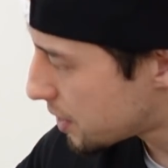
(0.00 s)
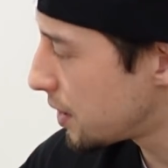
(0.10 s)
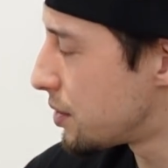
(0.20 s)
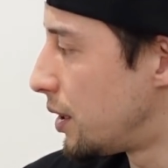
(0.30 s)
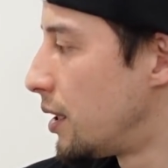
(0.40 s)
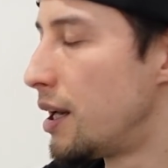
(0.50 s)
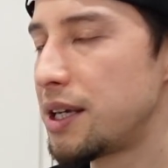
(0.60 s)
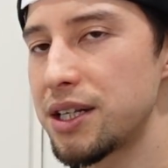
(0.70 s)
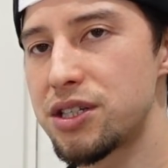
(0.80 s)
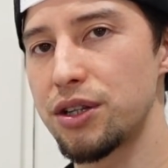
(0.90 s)
つけずに、
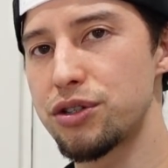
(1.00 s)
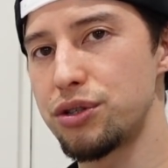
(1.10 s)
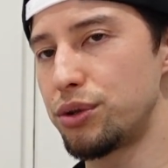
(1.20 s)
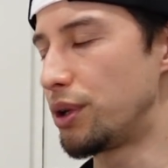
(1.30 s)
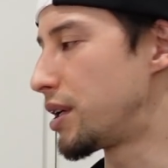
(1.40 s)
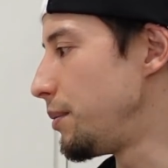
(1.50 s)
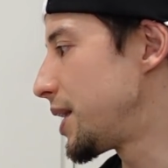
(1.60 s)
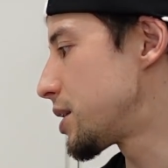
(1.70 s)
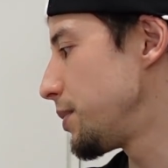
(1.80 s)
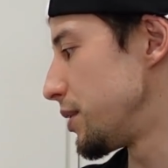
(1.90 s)
キャッチシュートで決め
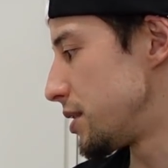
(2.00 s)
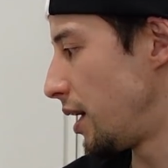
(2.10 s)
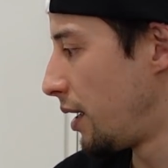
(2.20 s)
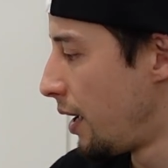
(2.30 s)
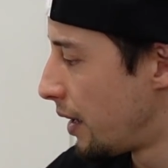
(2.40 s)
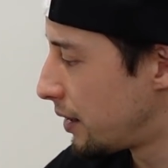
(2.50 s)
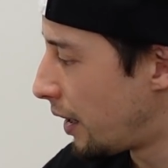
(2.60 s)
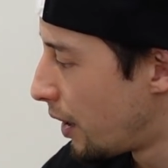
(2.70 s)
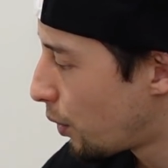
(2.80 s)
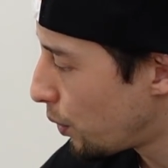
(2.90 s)
てしまうんですね。
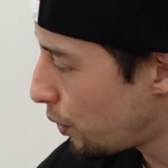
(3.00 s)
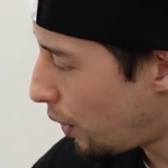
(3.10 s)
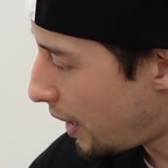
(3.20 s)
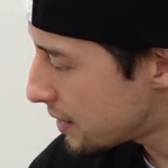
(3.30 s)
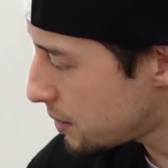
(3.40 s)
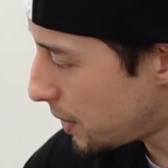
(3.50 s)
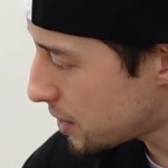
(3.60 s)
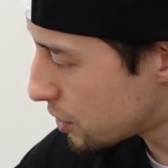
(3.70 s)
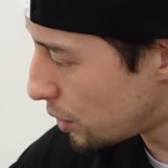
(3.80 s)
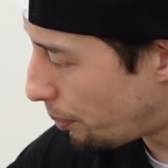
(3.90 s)
で、この八村
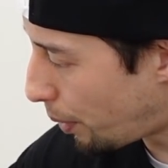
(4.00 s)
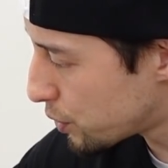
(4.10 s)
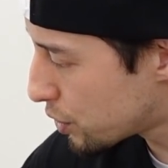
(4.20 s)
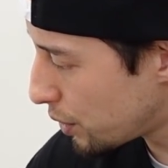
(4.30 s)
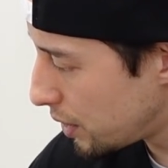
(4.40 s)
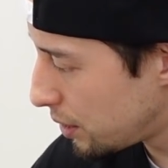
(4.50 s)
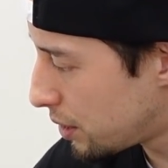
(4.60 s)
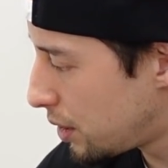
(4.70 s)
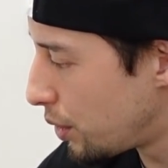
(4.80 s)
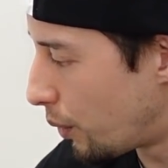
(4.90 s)
選手のポジショニングっ
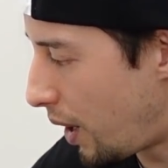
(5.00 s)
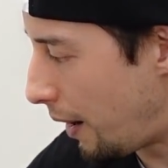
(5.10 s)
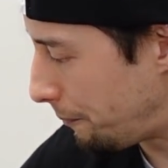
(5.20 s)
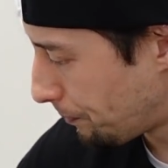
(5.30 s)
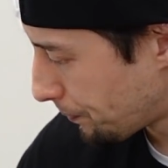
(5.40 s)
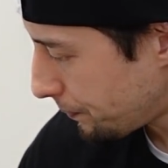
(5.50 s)
ていうのは、